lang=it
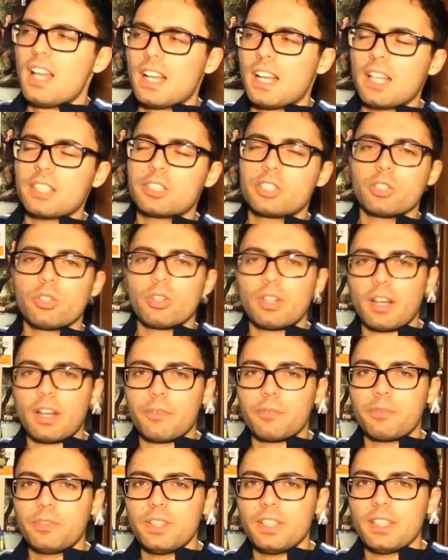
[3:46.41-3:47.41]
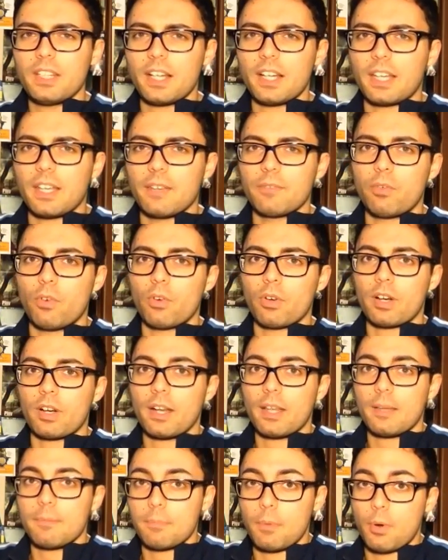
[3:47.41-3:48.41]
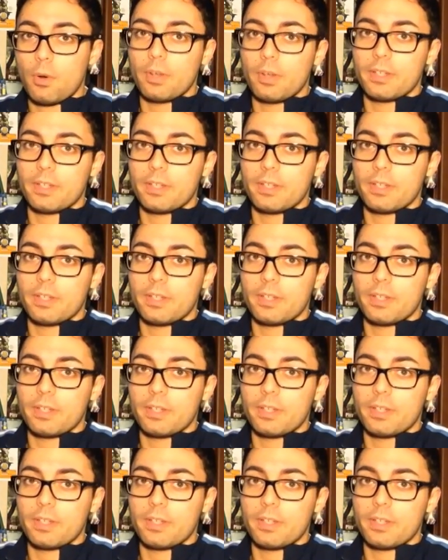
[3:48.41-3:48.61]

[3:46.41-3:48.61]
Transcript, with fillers: la scenografia che vorremmo